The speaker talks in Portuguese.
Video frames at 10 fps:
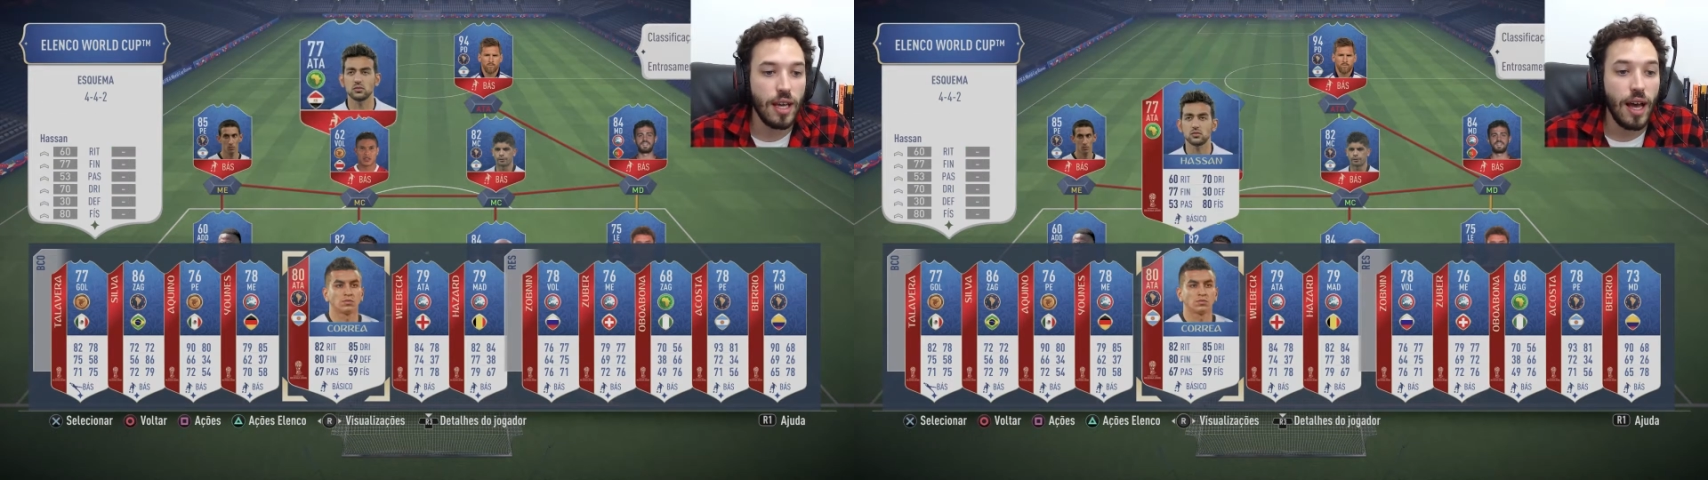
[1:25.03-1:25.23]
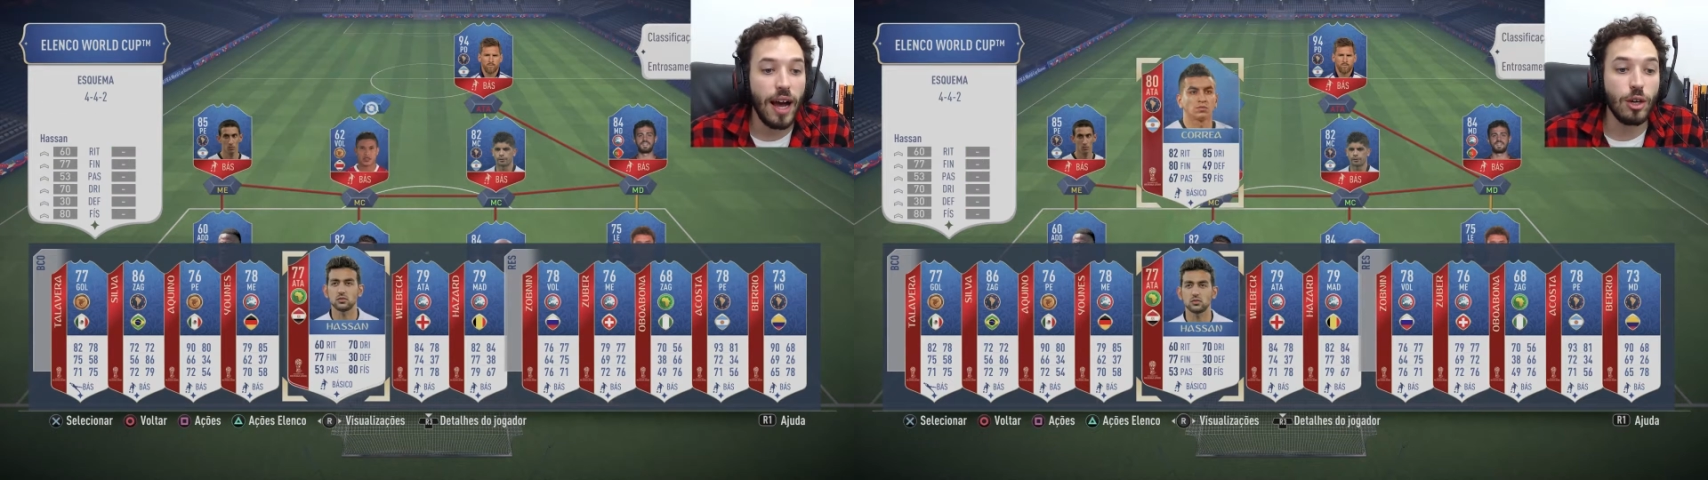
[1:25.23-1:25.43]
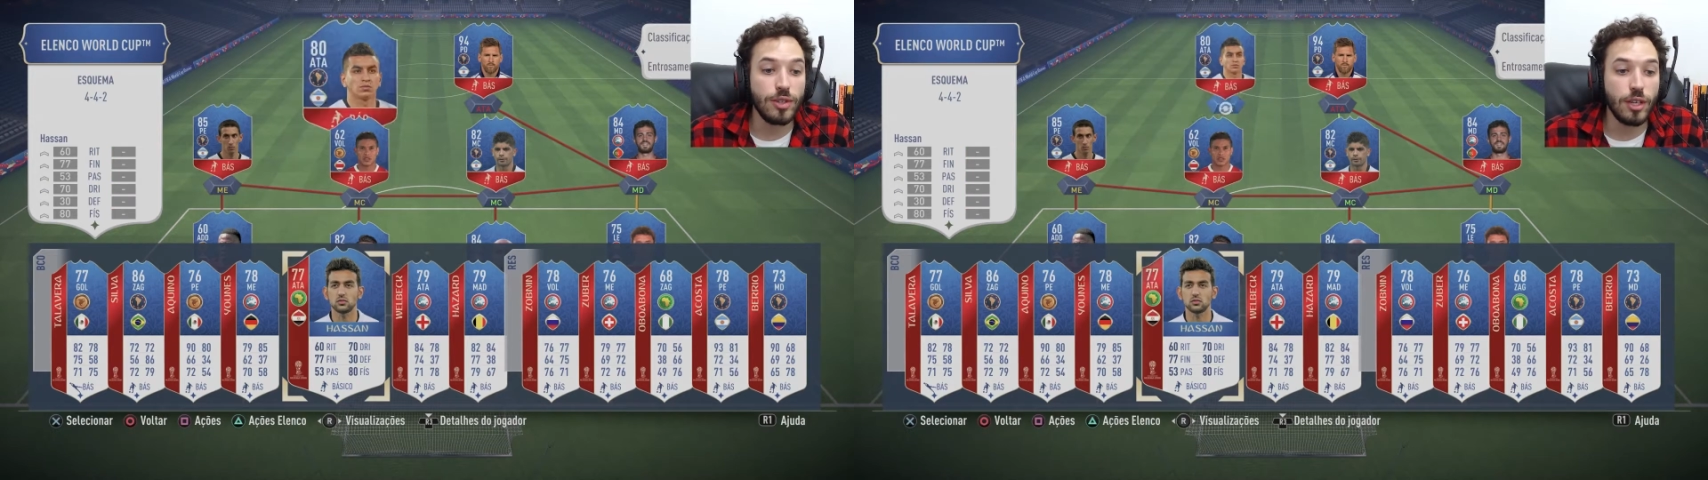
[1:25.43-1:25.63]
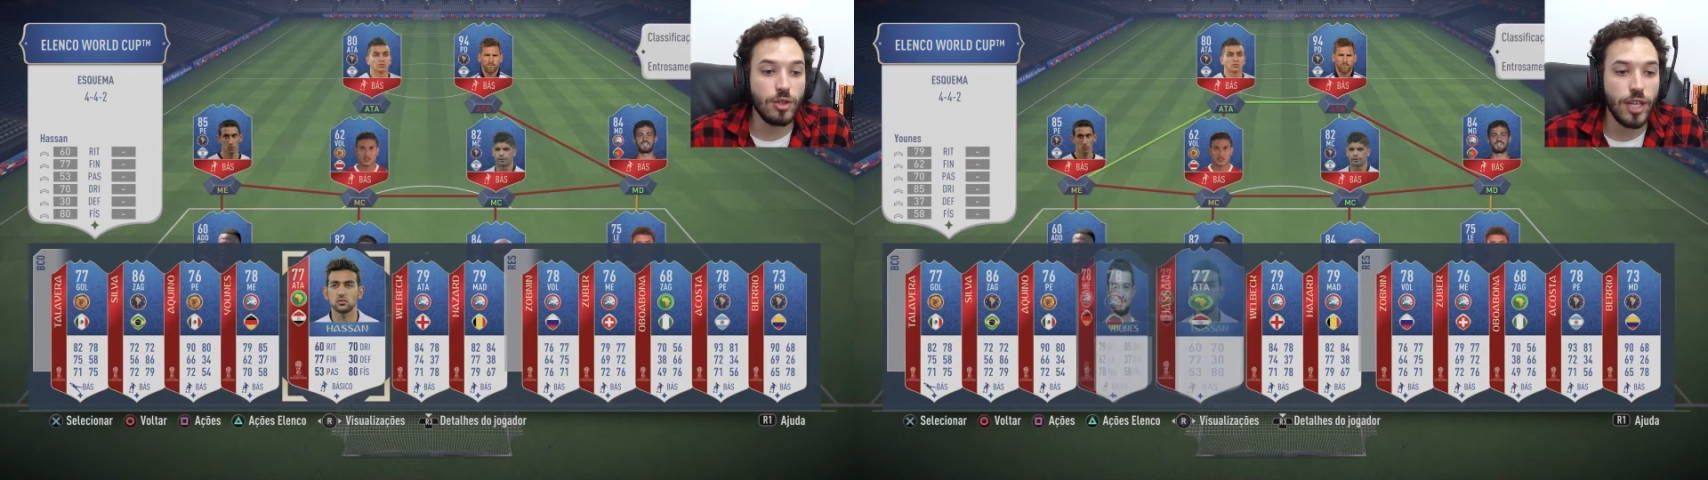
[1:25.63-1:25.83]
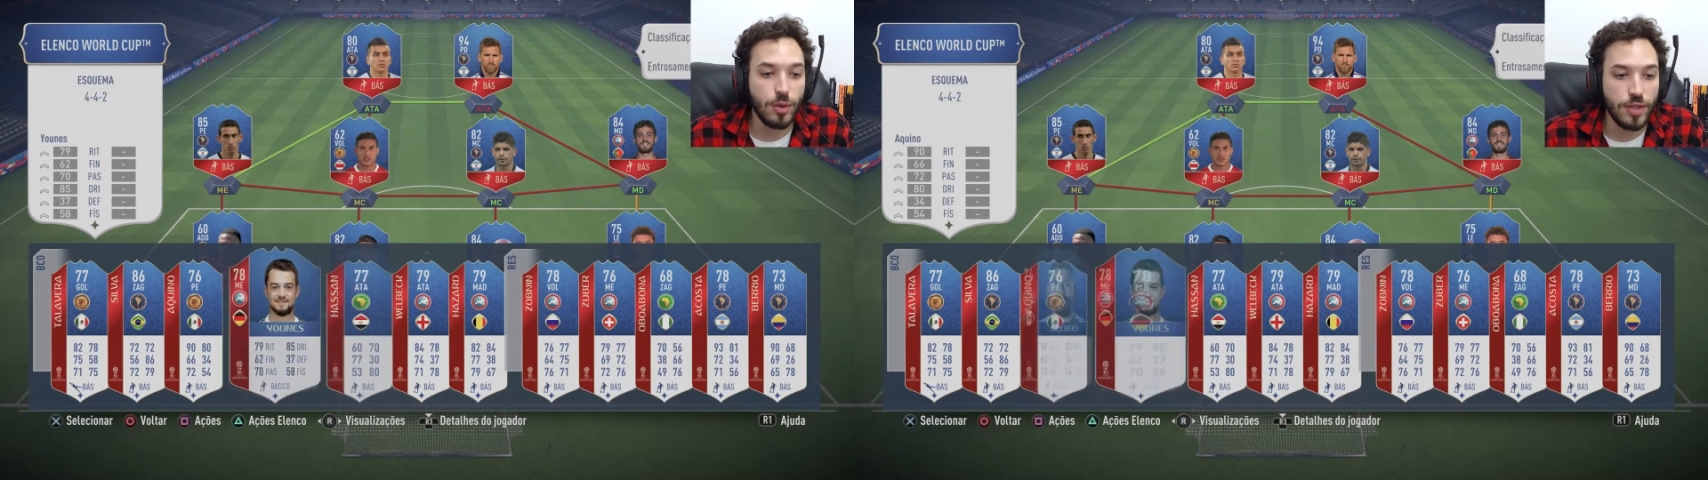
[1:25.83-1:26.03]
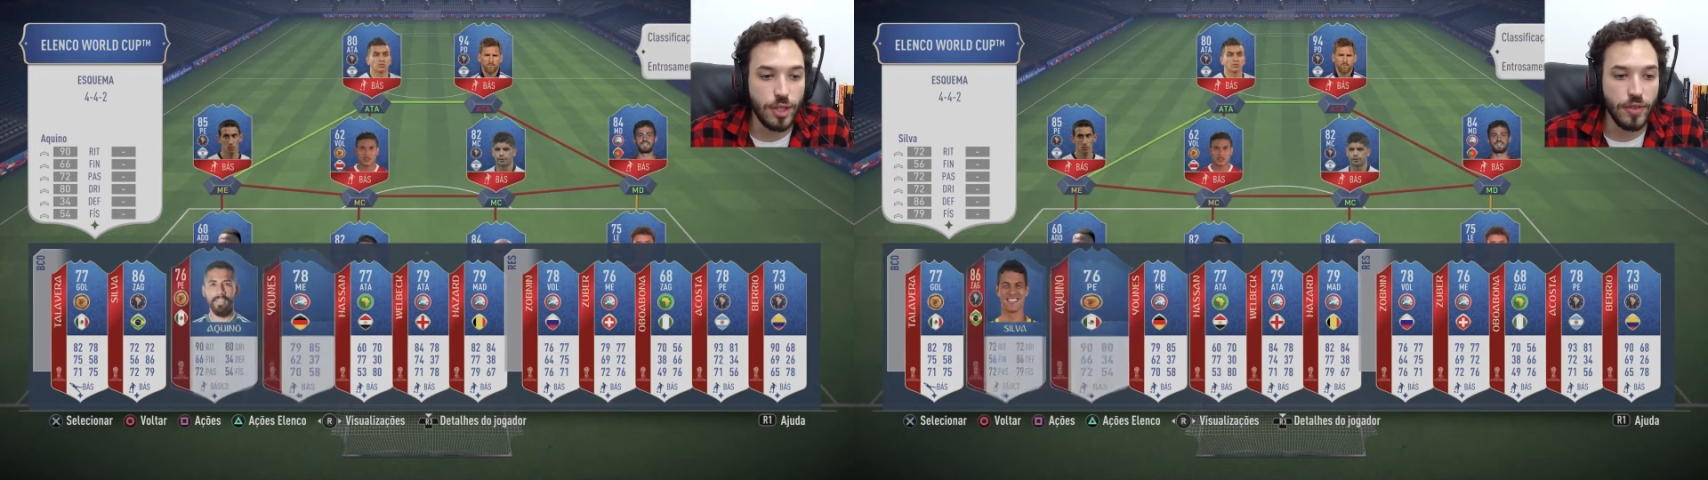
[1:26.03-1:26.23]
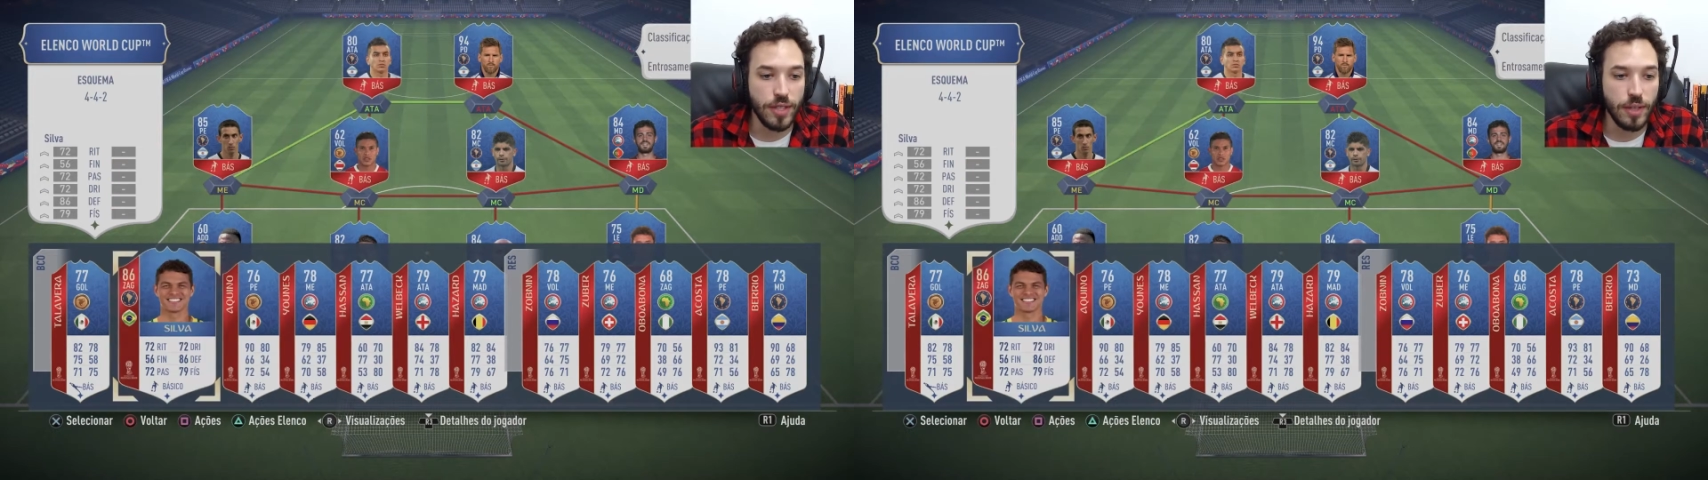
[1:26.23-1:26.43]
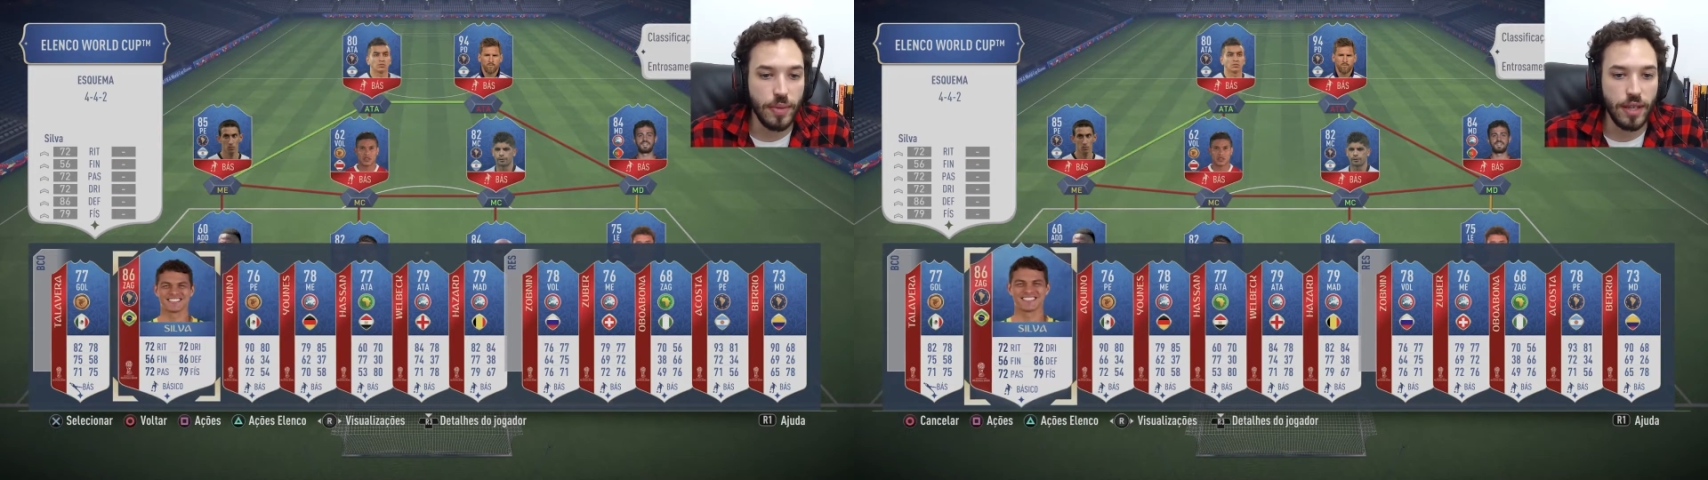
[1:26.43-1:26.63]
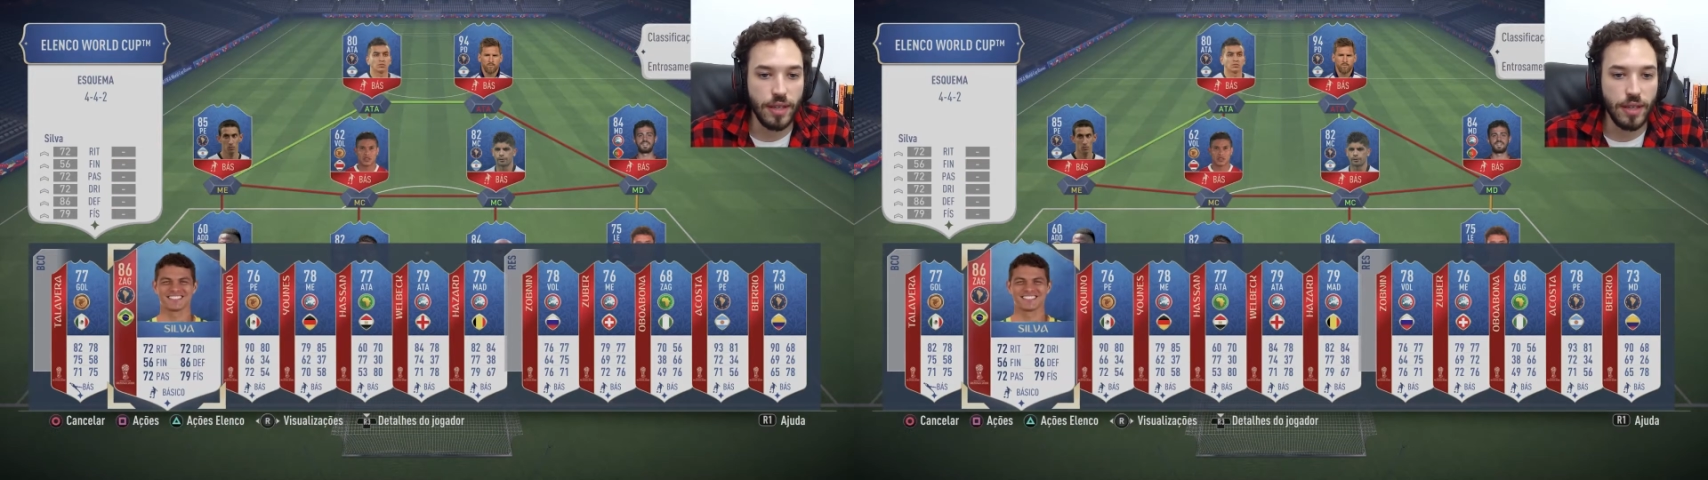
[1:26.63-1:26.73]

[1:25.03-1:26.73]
Ah, eu tenho o Thiago Silva também,